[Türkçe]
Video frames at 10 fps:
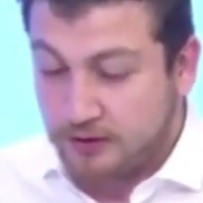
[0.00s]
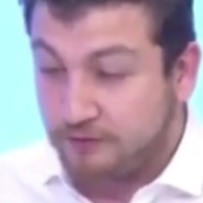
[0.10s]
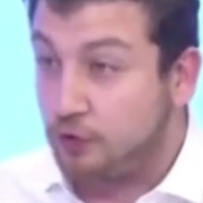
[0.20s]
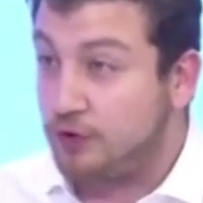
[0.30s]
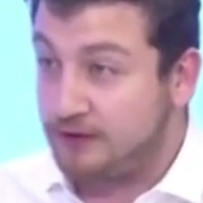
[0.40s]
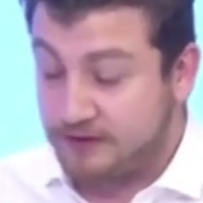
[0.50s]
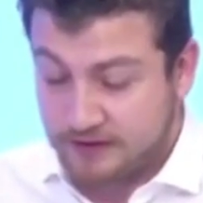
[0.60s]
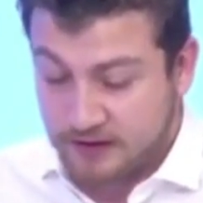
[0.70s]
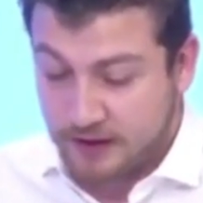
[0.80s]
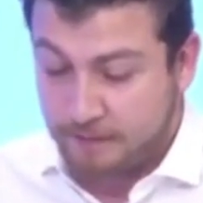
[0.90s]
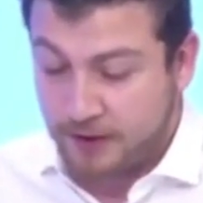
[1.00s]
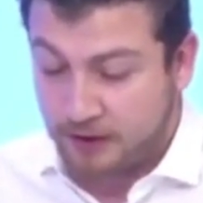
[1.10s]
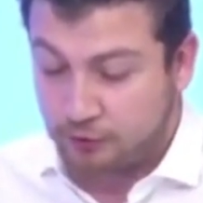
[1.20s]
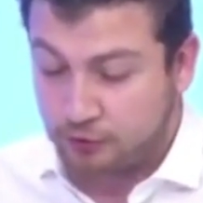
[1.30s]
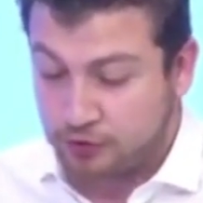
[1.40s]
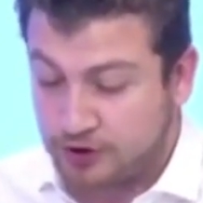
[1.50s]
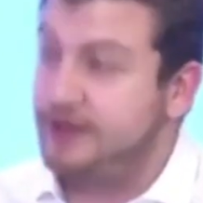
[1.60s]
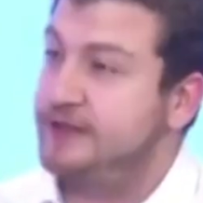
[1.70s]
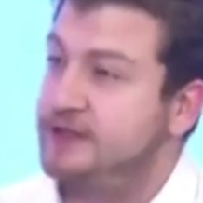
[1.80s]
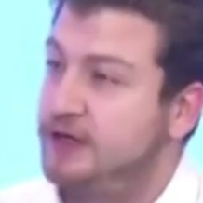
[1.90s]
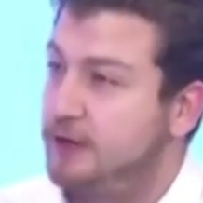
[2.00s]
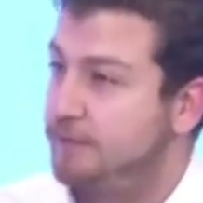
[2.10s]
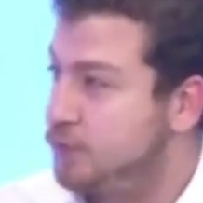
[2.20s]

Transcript: Fiorentina'da en pahalı oyuncu Chiesa.